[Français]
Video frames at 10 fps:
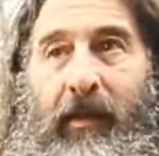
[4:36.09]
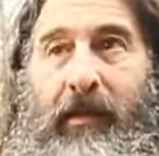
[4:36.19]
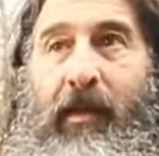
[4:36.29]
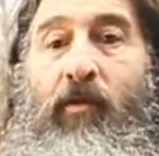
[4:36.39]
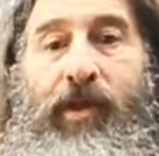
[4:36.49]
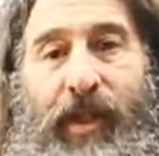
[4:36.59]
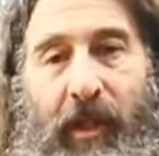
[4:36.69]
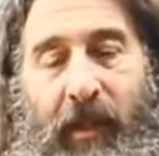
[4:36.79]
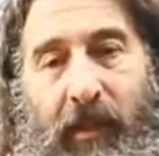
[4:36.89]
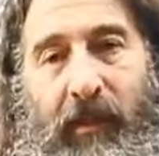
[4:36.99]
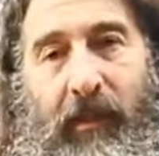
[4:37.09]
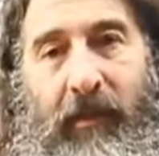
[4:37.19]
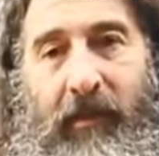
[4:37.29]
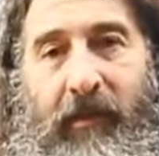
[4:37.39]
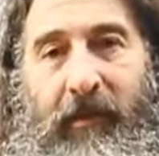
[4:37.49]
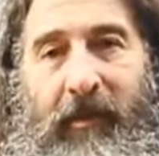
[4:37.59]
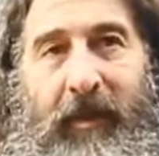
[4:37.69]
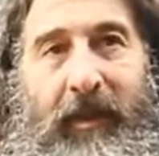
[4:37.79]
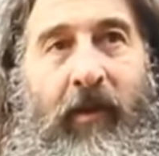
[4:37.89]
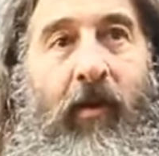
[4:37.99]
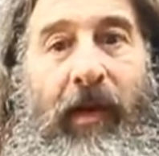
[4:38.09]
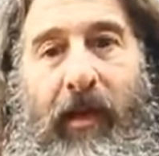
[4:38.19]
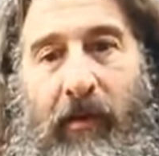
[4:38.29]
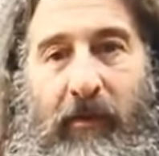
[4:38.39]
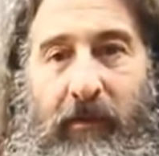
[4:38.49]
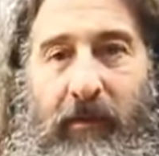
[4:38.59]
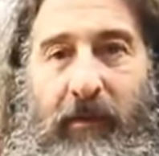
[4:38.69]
c'est logique, c'est cohérent.